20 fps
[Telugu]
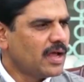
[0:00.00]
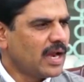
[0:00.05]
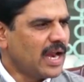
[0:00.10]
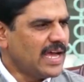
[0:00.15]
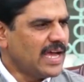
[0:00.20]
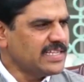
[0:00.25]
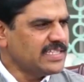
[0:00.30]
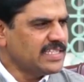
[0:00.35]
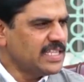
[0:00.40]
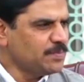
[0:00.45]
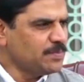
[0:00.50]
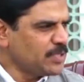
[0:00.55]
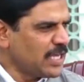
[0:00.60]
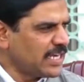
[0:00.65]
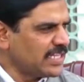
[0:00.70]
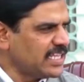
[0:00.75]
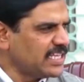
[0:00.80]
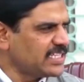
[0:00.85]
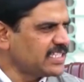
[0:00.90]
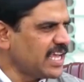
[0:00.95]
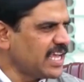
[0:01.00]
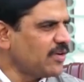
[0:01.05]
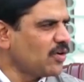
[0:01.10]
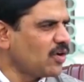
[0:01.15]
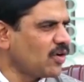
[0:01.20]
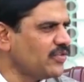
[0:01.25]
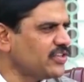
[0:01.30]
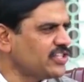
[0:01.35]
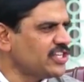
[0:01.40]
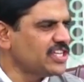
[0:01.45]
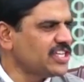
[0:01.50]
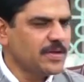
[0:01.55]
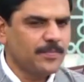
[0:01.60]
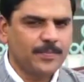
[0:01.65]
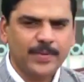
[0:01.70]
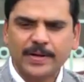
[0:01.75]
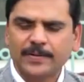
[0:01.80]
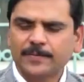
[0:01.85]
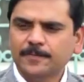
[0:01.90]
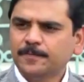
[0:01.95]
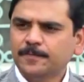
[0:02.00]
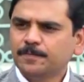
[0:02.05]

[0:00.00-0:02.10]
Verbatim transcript: రాజ్దీప్ సర్దేశాయి ఒక విషయం చెప్పాడు